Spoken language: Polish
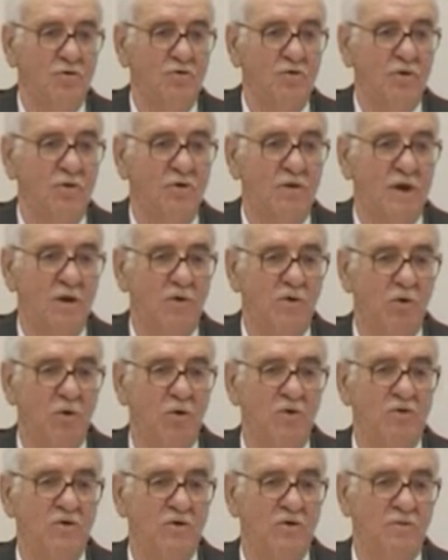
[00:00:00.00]
brał
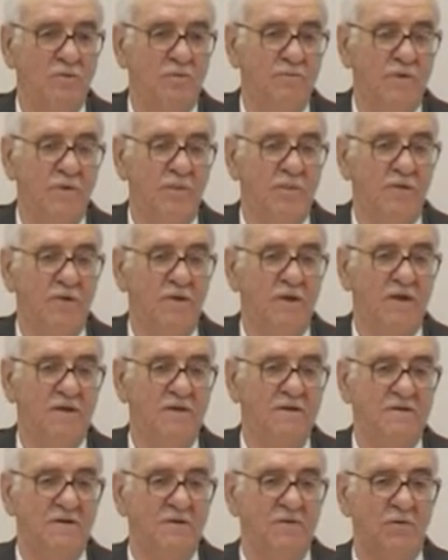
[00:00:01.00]
laskę
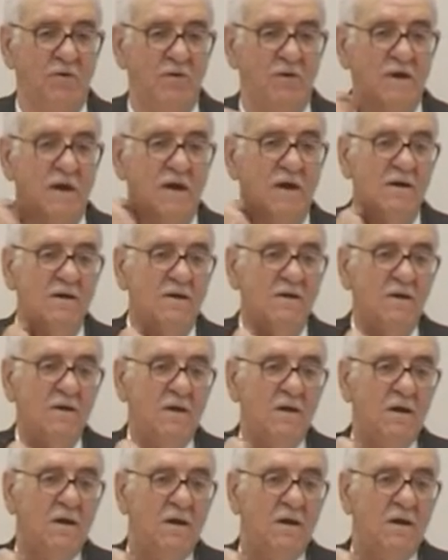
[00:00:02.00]
i dyplom.